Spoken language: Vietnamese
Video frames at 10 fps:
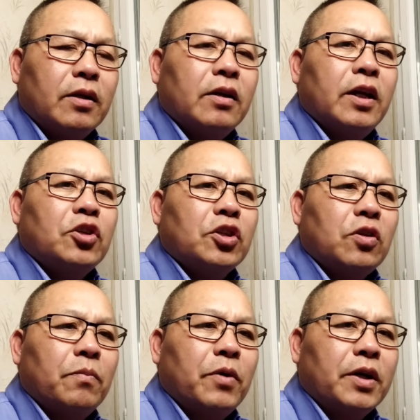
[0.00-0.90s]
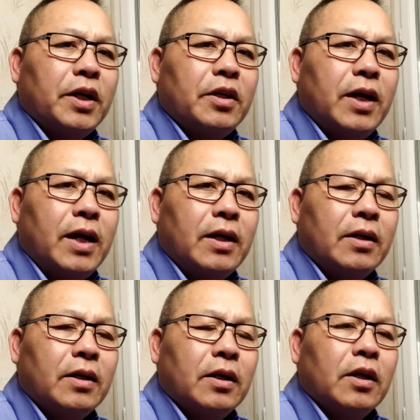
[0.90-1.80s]
nên chỉ tao bỏ nên đa
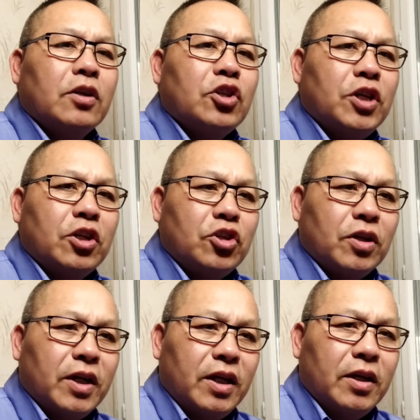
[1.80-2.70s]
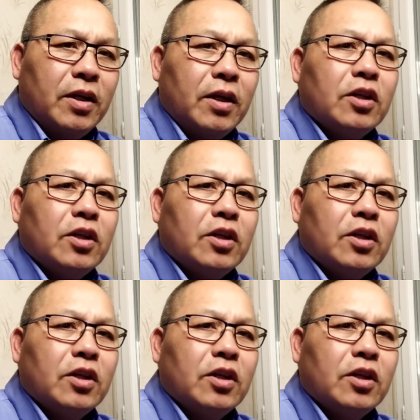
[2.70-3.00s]
xé chuyện gì